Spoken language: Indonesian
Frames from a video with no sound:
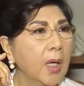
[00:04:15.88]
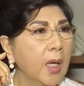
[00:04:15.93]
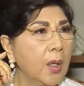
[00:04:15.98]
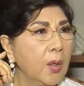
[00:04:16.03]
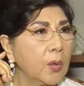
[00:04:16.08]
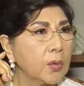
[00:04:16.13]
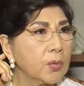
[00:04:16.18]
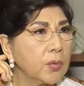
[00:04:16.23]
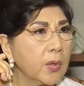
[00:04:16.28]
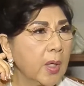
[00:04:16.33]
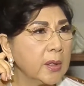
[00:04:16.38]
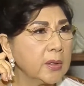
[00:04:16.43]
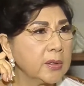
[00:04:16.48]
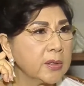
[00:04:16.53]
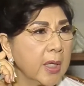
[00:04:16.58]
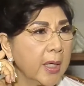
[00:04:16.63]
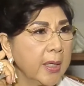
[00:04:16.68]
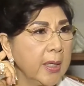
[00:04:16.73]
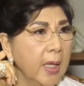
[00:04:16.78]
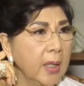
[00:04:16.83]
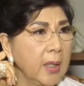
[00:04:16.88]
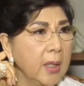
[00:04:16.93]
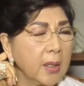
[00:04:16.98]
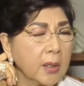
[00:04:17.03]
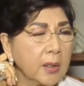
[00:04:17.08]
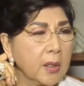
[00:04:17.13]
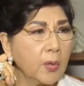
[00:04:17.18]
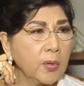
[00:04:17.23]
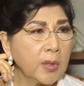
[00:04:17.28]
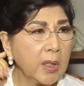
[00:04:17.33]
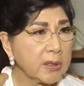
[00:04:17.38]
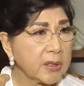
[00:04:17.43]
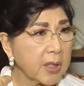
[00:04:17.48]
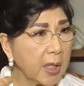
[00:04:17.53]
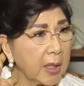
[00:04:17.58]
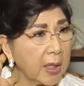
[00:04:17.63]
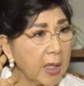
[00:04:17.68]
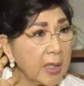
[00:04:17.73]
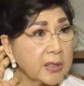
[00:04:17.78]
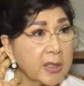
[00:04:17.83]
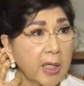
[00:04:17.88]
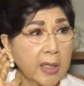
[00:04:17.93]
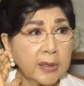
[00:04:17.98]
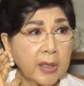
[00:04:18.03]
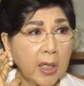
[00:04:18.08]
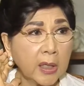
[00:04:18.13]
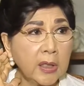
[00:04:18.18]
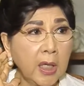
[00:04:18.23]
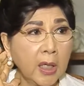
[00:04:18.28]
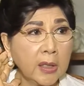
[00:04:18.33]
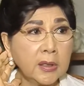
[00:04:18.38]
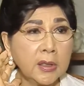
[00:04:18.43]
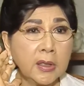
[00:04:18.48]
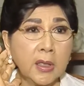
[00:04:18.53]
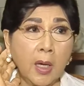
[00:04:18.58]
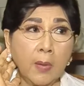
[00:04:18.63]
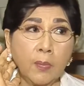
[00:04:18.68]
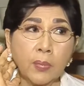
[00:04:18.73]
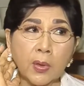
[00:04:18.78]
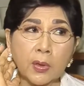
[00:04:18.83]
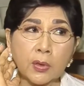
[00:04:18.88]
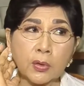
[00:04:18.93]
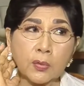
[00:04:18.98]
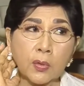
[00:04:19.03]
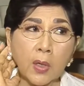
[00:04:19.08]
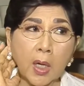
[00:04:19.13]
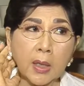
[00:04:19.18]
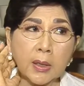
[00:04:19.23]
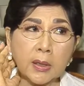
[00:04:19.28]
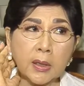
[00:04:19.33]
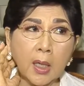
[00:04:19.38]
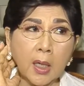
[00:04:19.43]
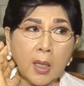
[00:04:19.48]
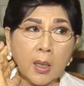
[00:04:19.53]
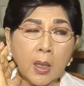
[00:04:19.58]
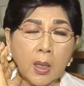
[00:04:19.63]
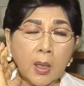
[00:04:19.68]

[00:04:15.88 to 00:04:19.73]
kalau Tuhan sayang, ya udah sekarang saya tak nyanyi ya buat Tuhan ya.